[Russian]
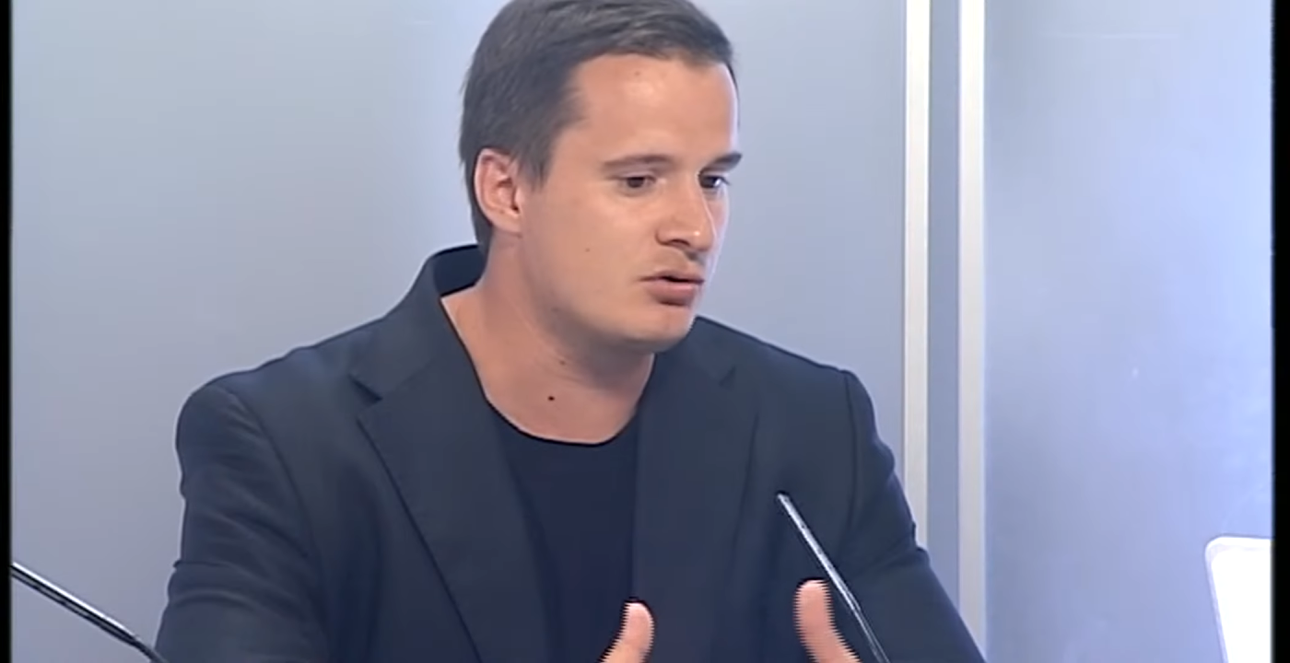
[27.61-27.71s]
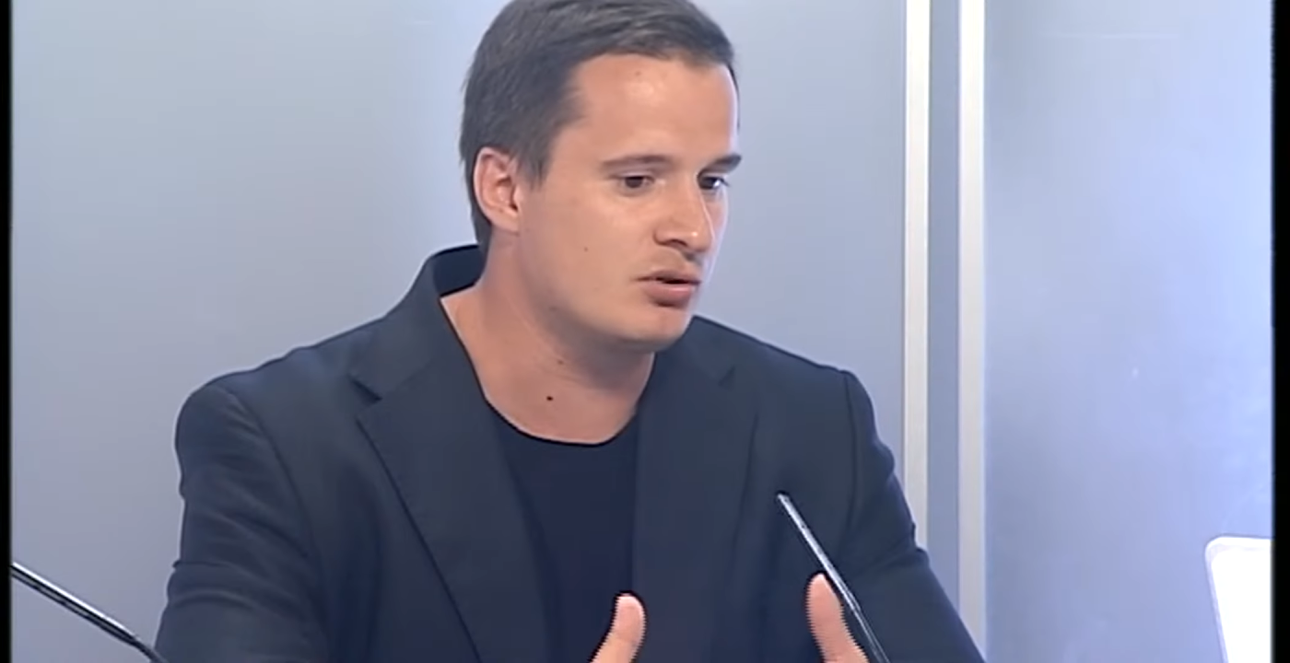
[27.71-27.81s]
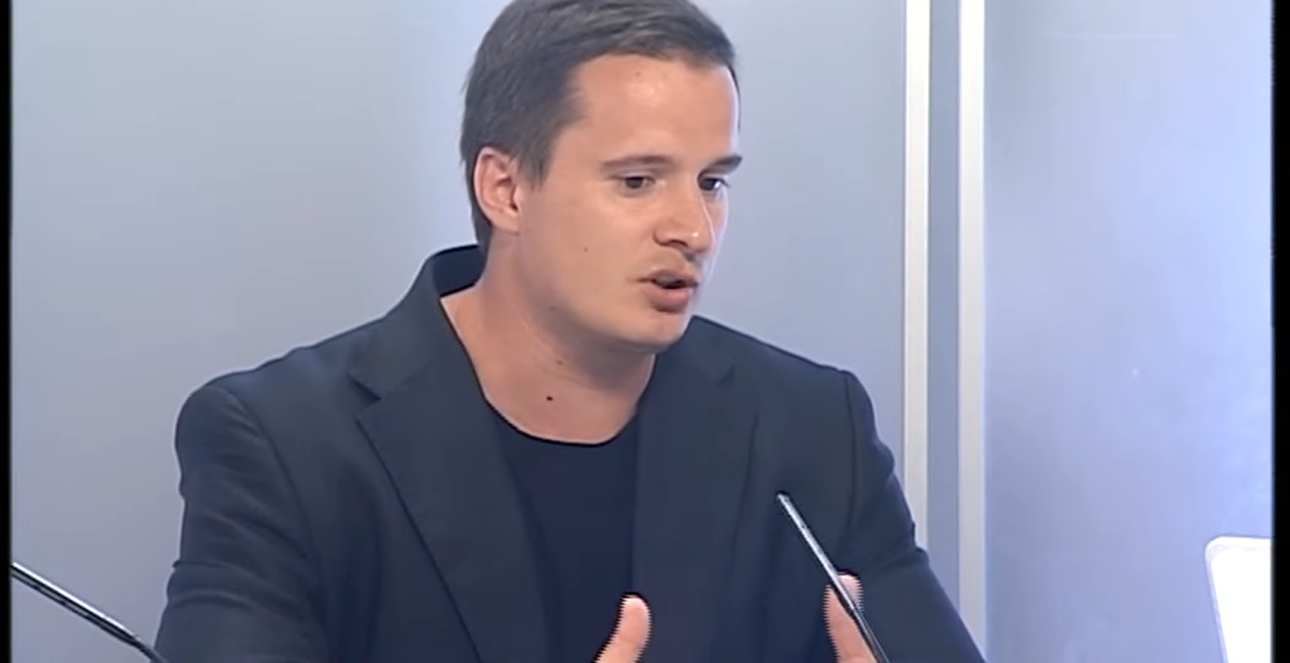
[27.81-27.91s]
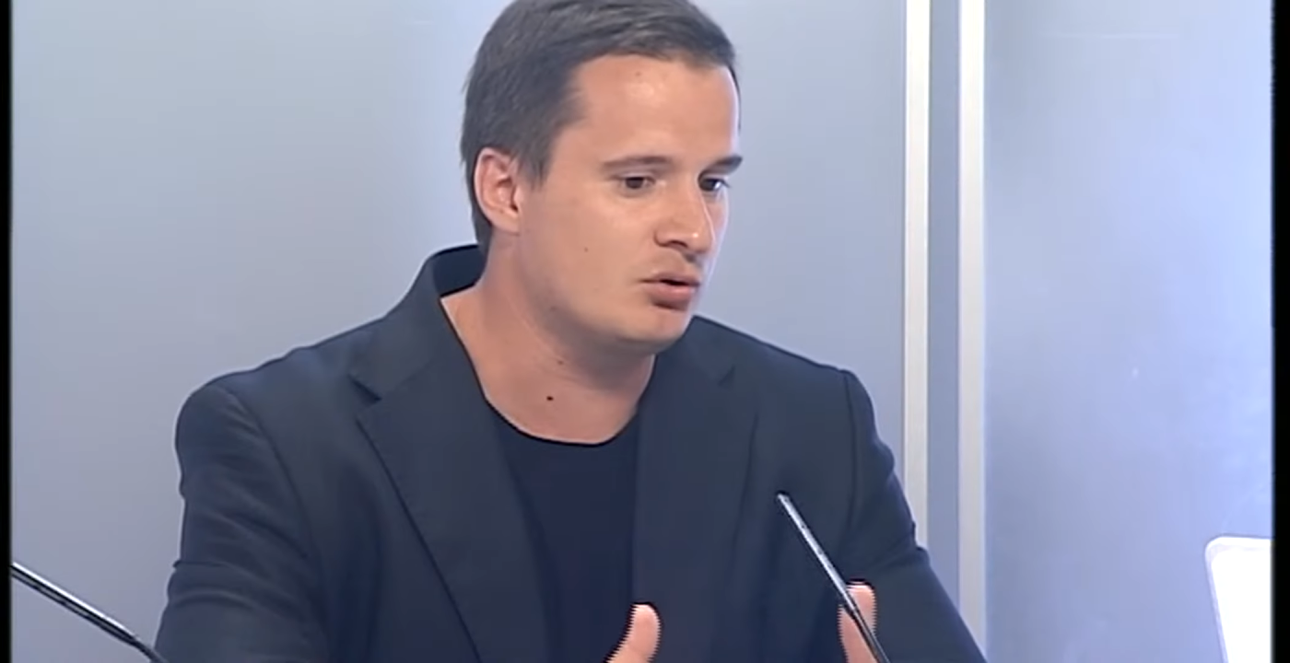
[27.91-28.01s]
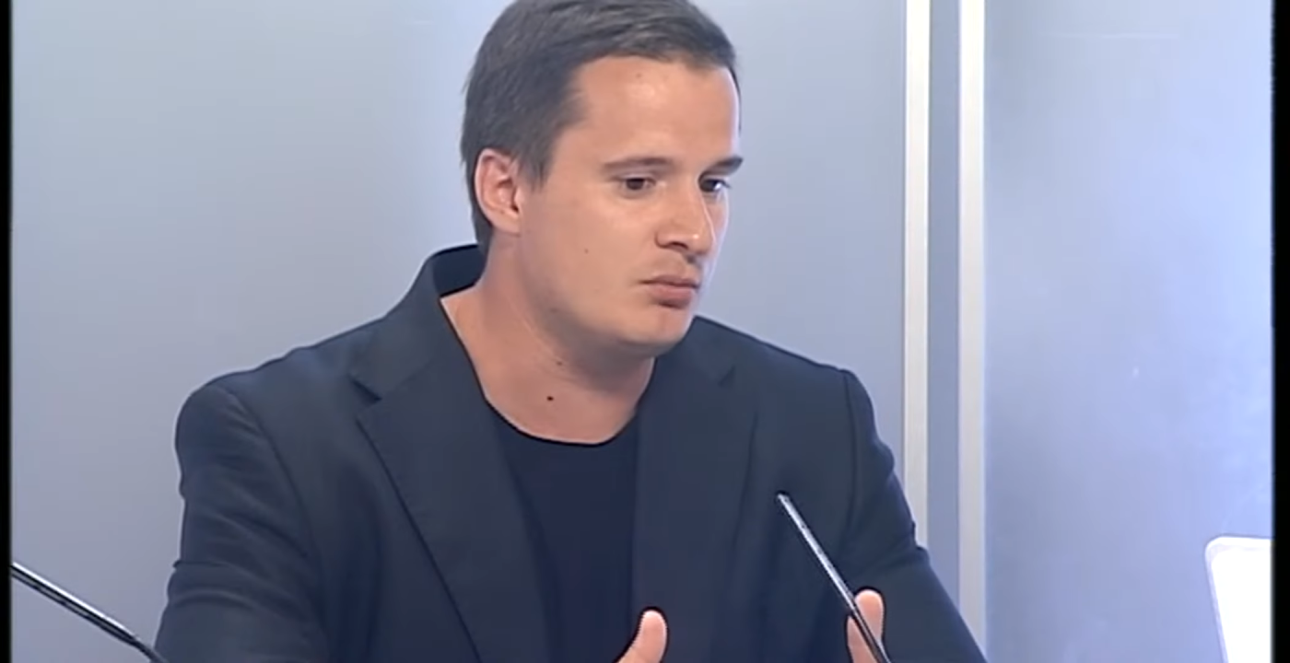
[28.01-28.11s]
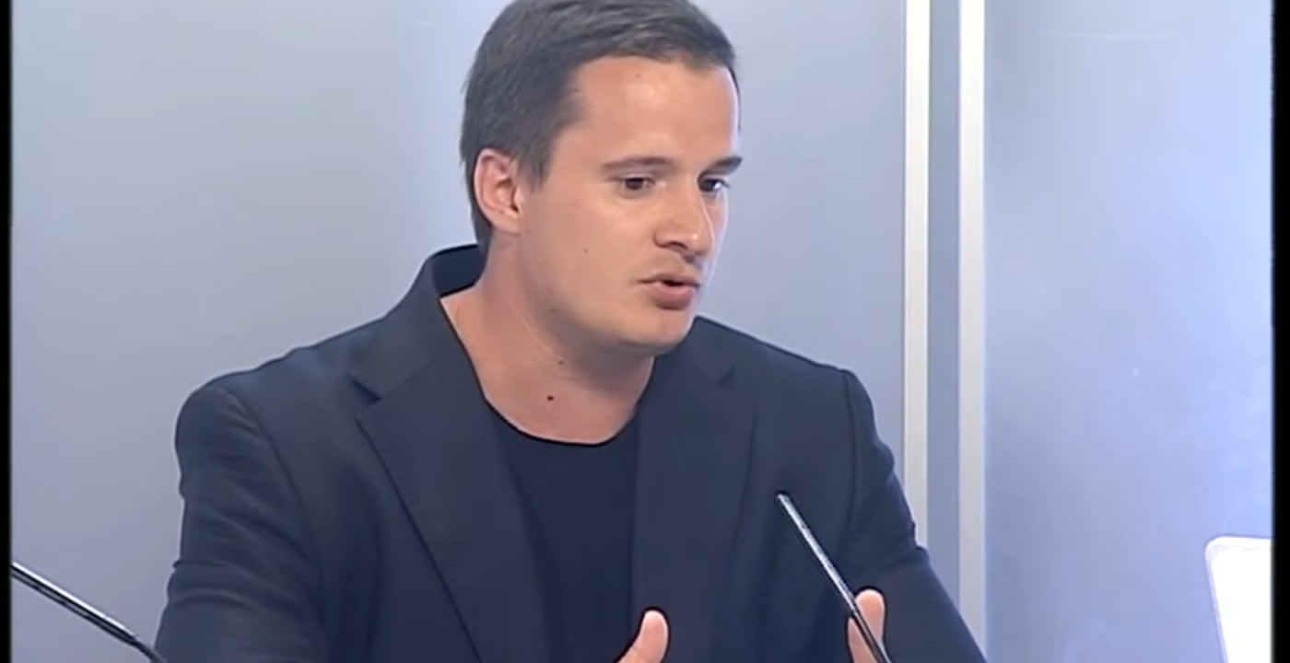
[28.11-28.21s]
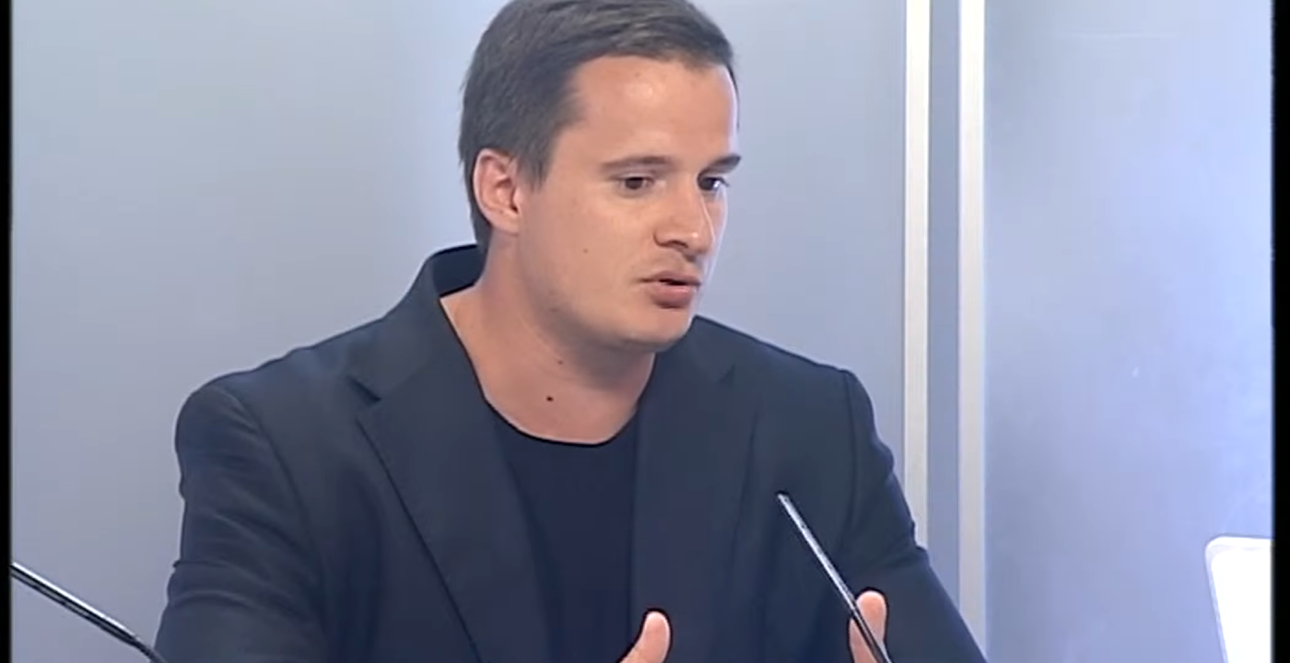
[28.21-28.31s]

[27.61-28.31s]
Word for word: идет о том,